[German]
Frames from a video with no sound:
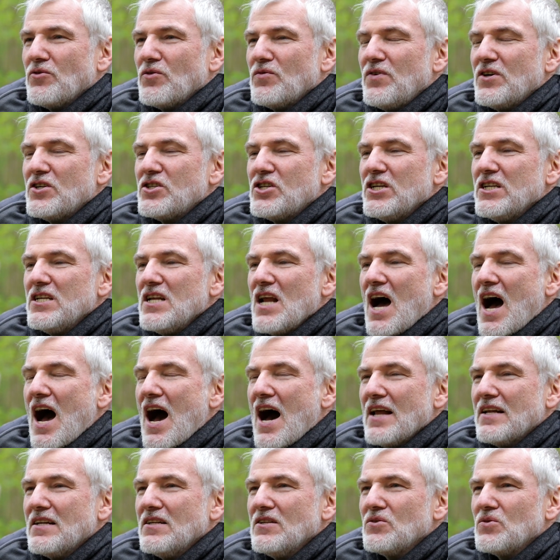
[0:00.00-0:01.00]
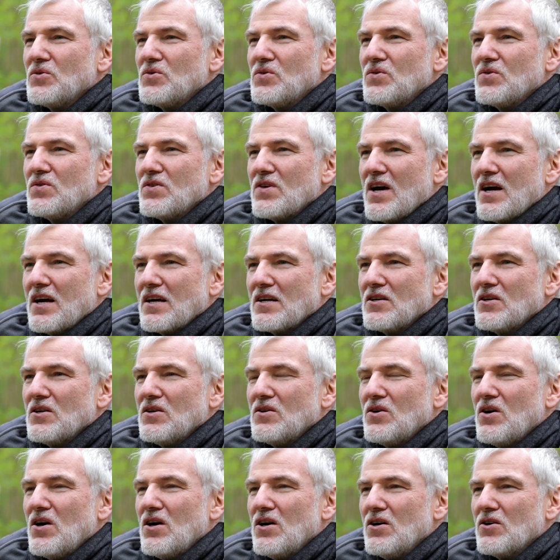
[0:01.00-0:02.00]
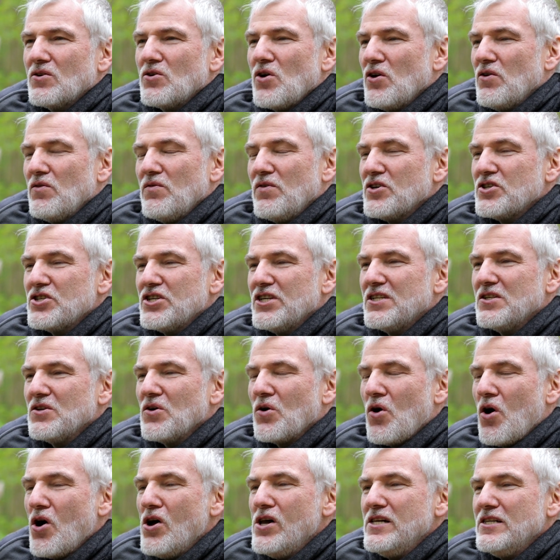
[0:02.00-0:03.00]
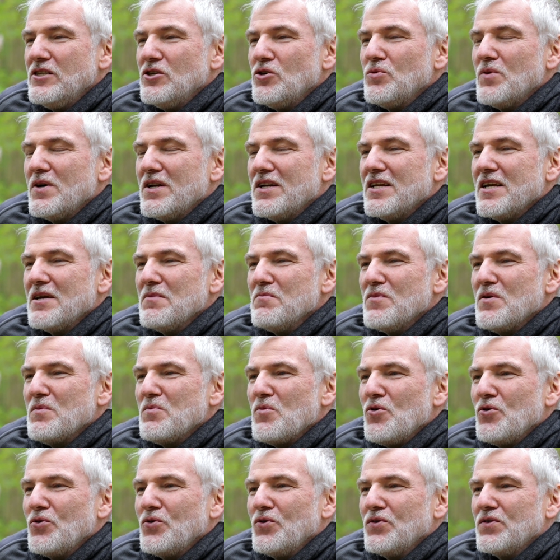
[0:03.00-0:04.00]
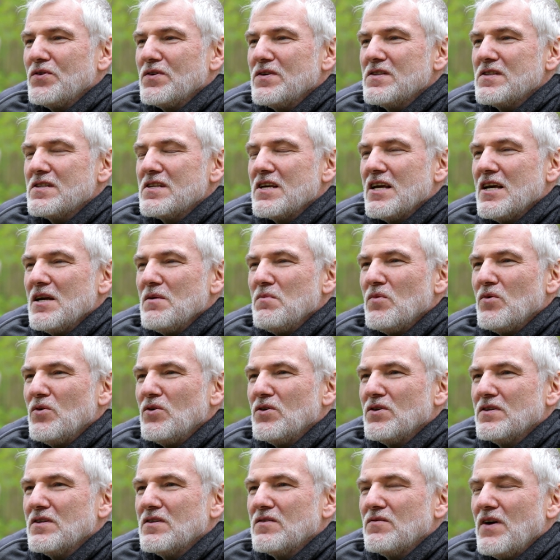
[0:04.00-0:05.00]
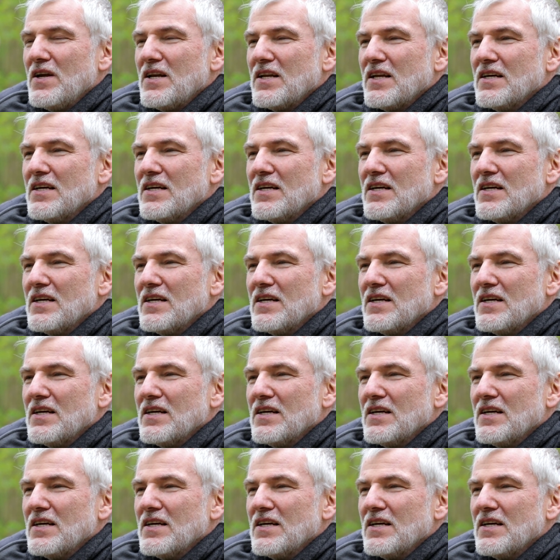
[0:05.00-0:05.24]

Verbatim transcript: Verschiedene Arten sozusagen äh, können verschiedene Rollen übernehmen im Ökosystem. Und wenn